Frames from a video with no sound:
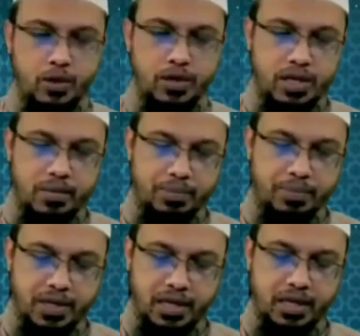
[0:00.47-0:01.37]
ওবায়দুল ইসলাম
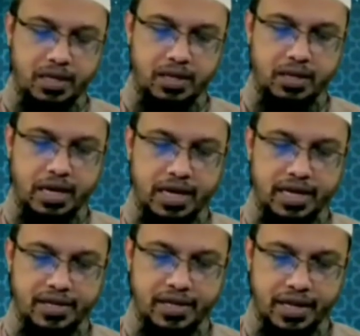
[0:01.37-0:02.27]
আপনি
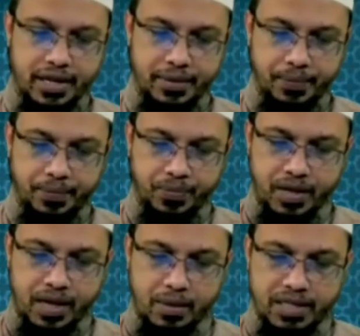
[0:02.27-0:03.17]
লিখেছেন
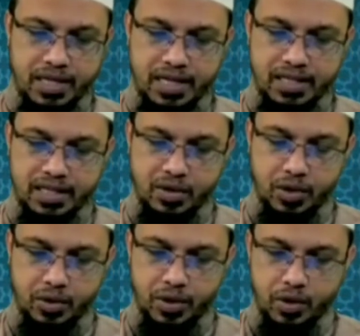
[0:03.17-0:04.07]
আমি জাহাজে
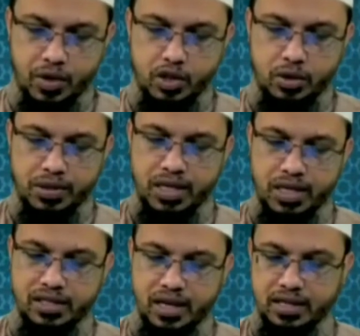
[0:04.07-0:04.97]
চাকরি করি অনেক সময়
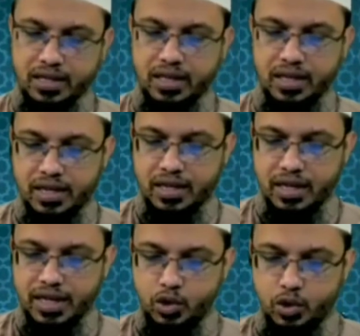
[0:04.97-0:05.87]
জাহাজে সালাত আদায়
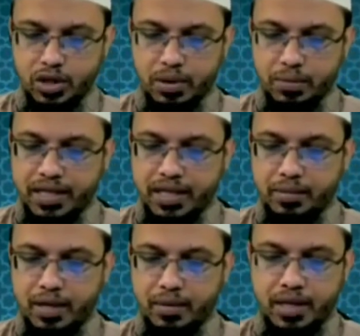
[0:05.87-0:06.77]
কালে সঠিকভাবে
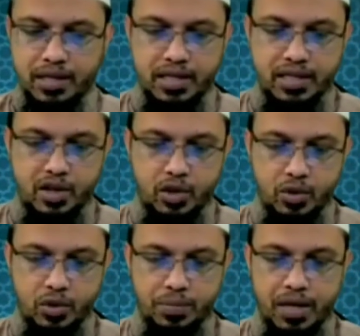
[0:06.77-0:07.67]
কেবলা বা দিক নির্ণয়
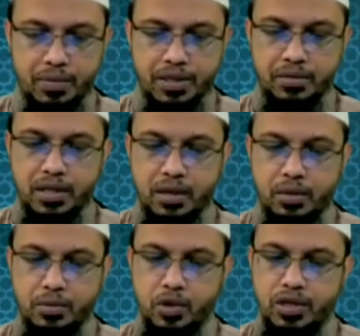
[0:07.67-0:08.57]
করতে পারি না মাঝে মধ্যে
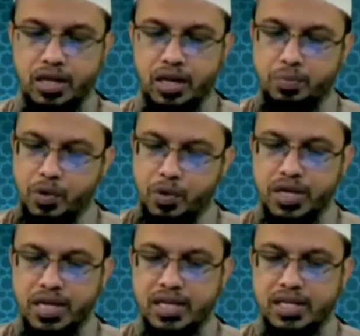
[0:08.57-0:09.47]
কেবলামুখী হয়ে দাঁড়ানোর পর
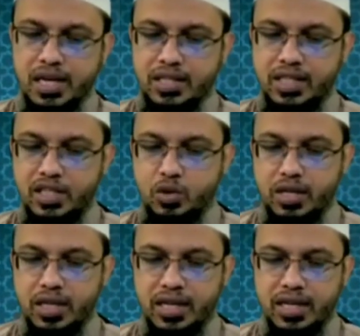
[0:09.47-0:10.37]
সালাদ শেষ
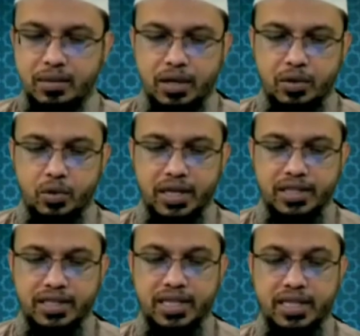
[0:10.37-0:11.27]
করে দেখি কেবলা ঘুরে
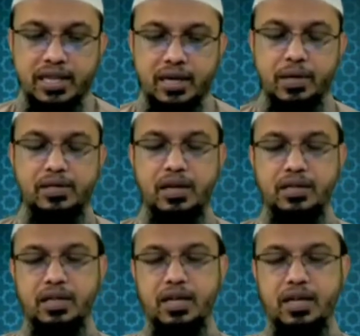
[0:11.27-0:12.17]
গেছে সেক্ষেত্রে আমার
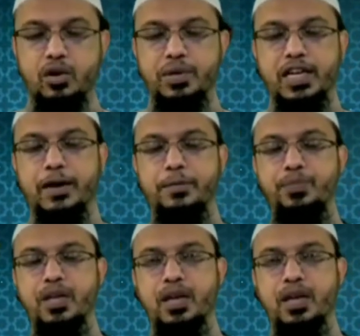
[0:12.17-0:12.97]
সালাত আদায় হবে কি না